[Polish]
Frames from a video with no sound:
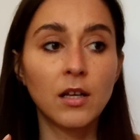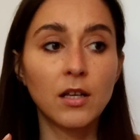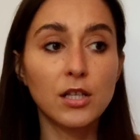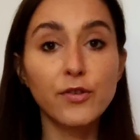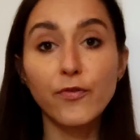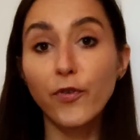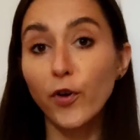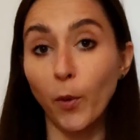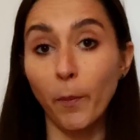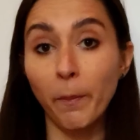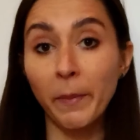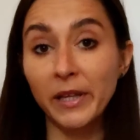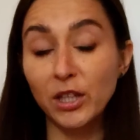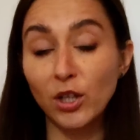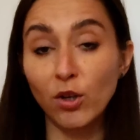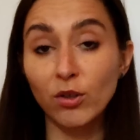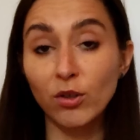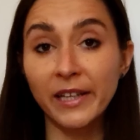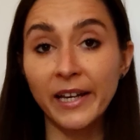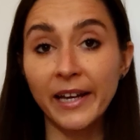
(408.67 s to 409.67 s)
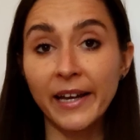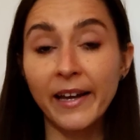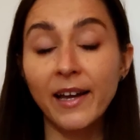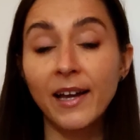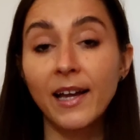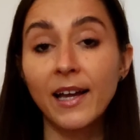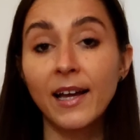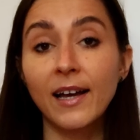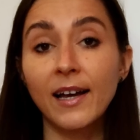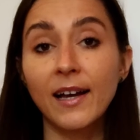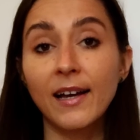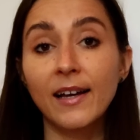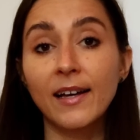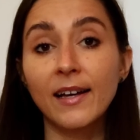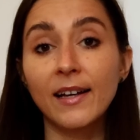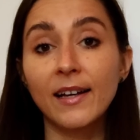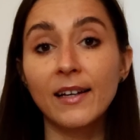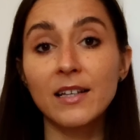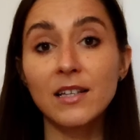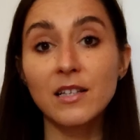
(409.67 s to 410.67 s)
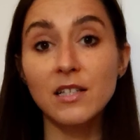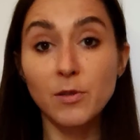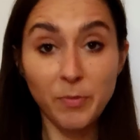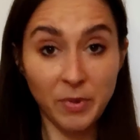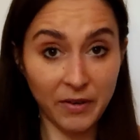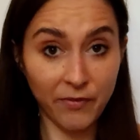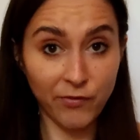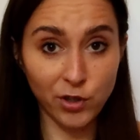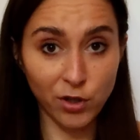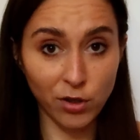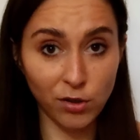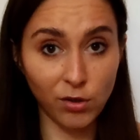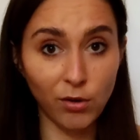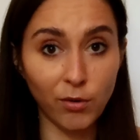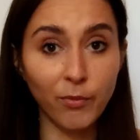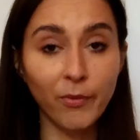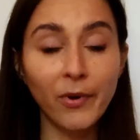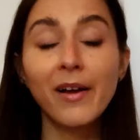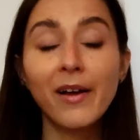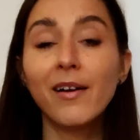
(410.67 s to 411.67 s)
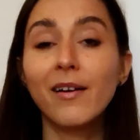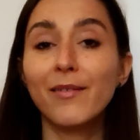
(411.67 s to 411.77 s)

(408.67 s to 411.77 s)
swoją metodę e, sprawdzoną,